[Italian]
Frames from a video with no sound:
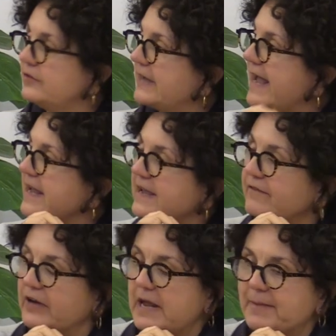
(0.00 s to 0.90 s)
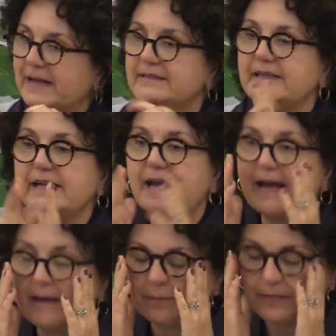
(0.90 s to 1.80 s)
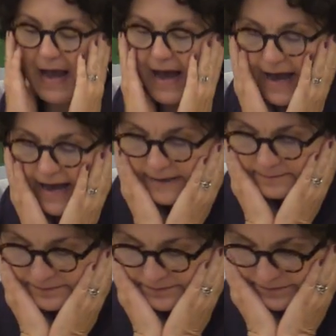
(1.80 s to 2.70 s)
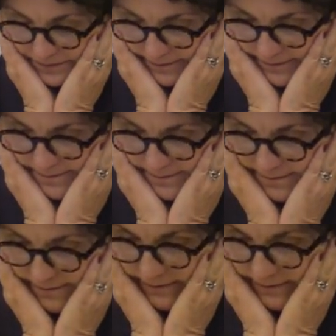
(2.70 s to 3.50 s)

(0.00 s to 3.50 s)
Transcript: vorrei, vorrei, partire da... Grazie.